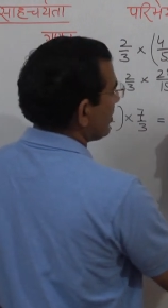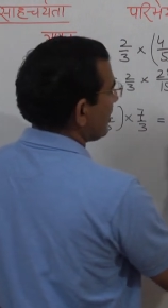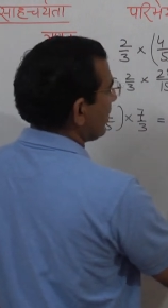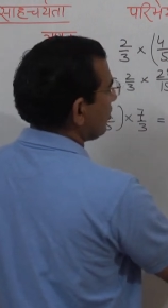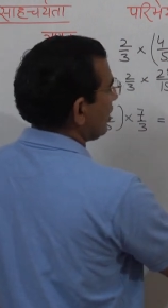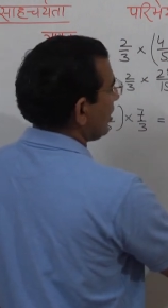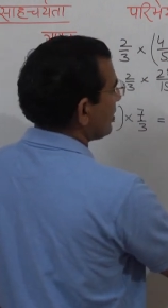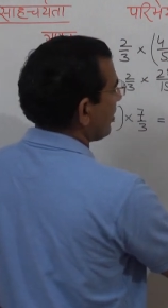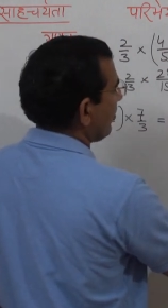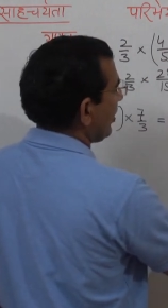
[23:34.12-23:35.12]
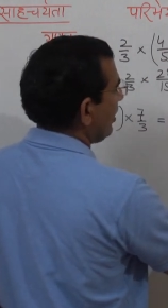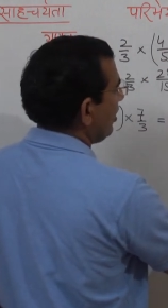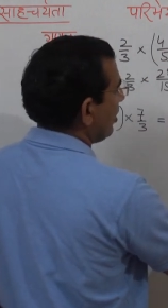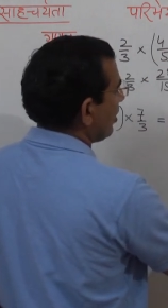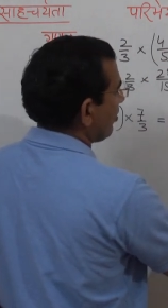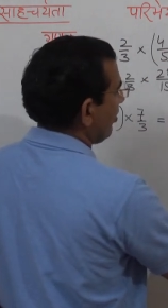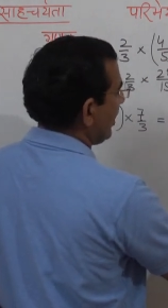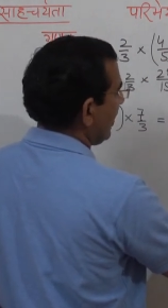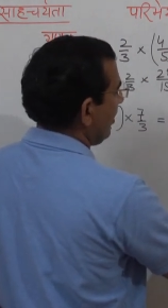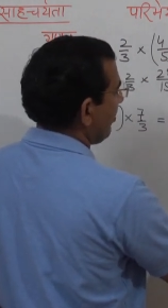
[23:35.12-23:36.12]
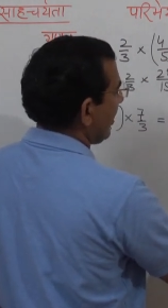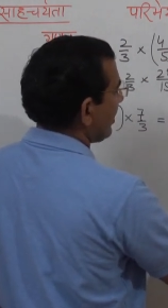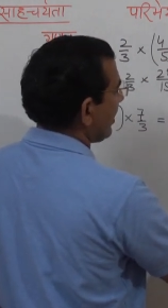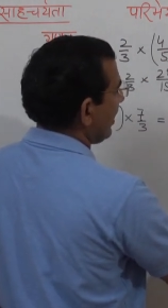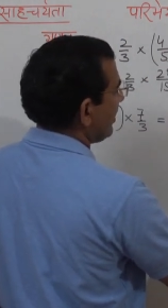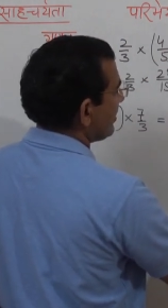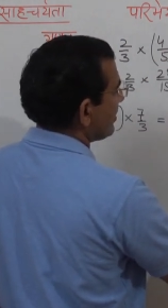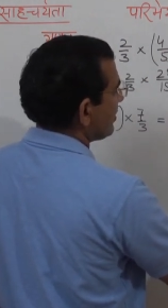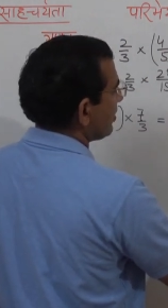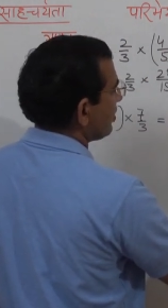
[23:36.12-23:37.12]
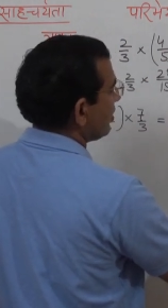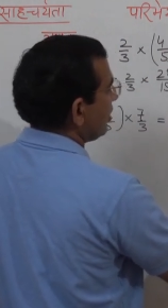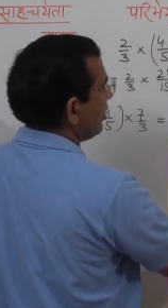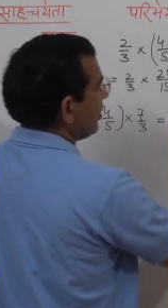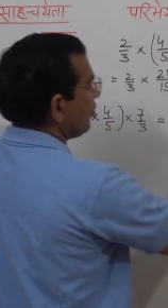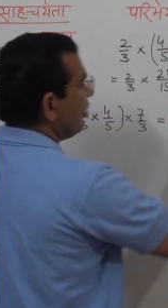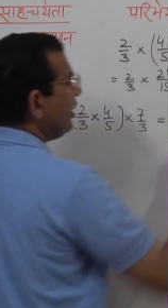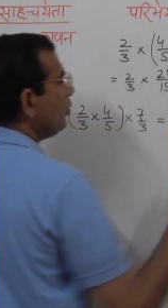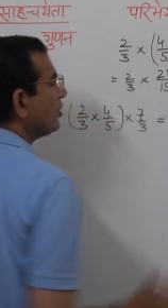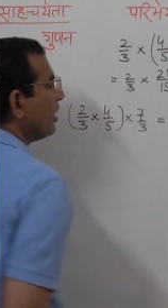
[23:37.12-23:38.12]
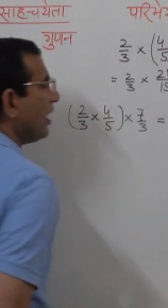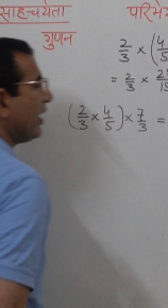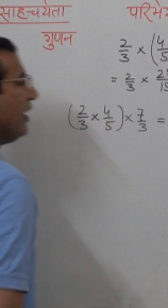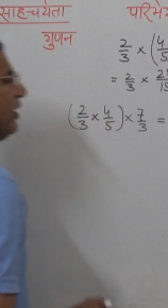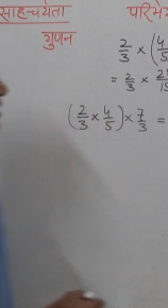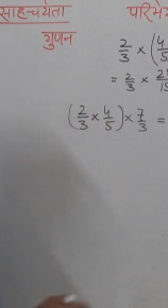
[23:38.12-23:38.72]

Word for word: सात उठे छप्पन बटे पैंतालीस वही उत्तर आ गया